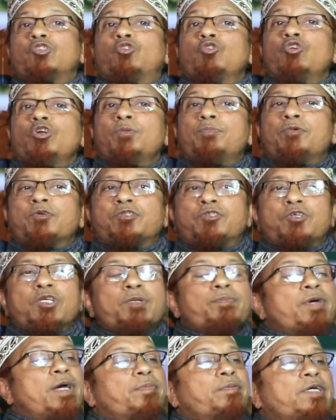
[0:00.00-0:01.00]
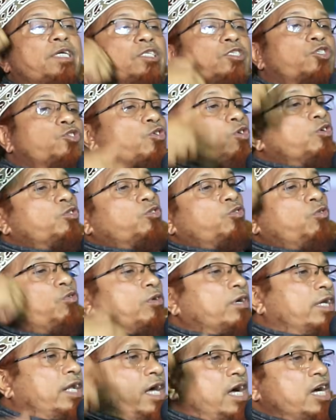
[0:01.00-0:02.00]
দুই বছর ব্যাপী যত
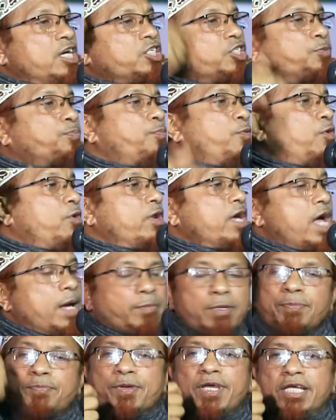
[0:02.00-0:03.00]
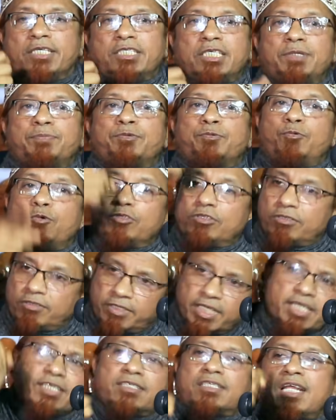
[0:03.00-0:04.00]
ক্লাস পড়া আমি পেয়েছি
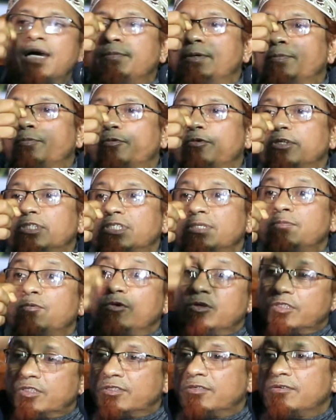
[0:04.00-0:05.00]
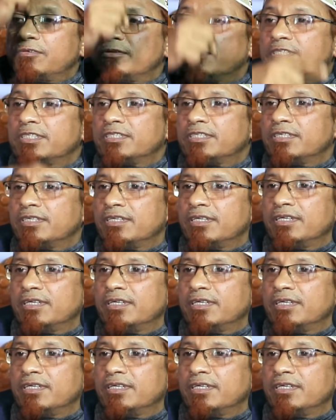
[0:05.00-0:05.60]
প্রত্যেকটা আমি পড়েছি মুখস্থ করেছি